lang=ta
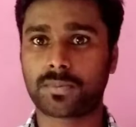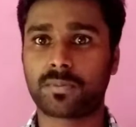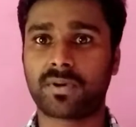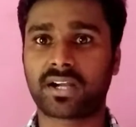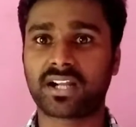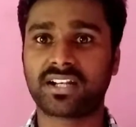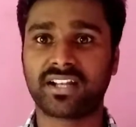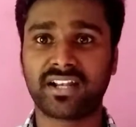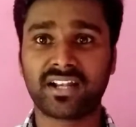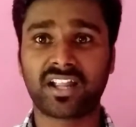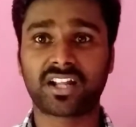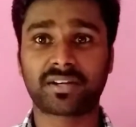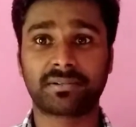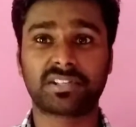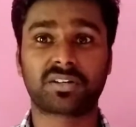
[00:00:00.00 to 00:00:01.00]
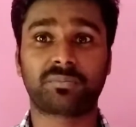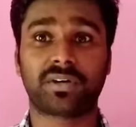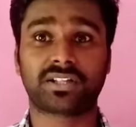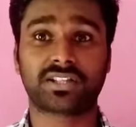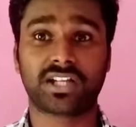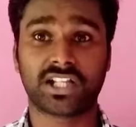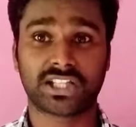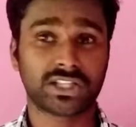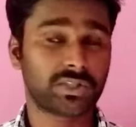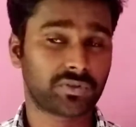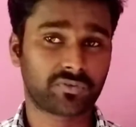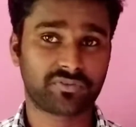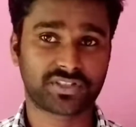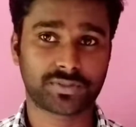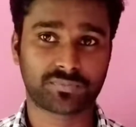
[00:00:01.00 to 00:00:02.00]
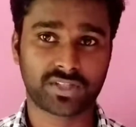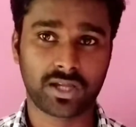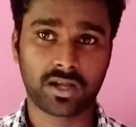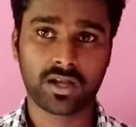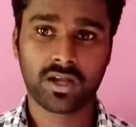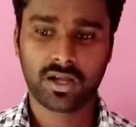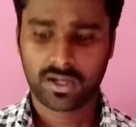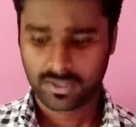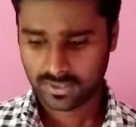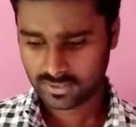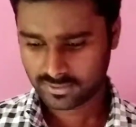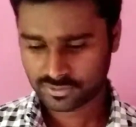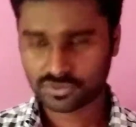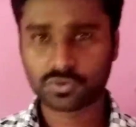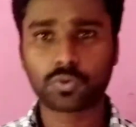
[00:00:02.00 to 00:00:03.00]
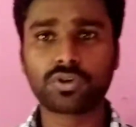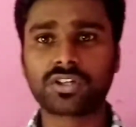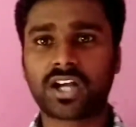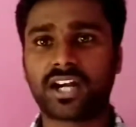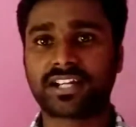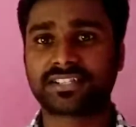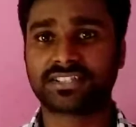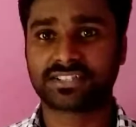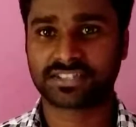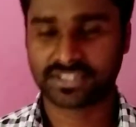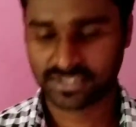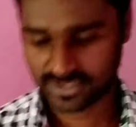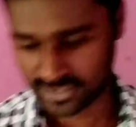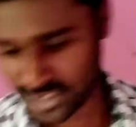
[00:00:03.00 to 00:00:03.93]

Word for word: ஸோ நம்ம மக்கள் எல்லாரையும் எதிர்பார்த்த அந்த ஒரு விஷயம் தான் ஸ்கூல் காலேஜஸ்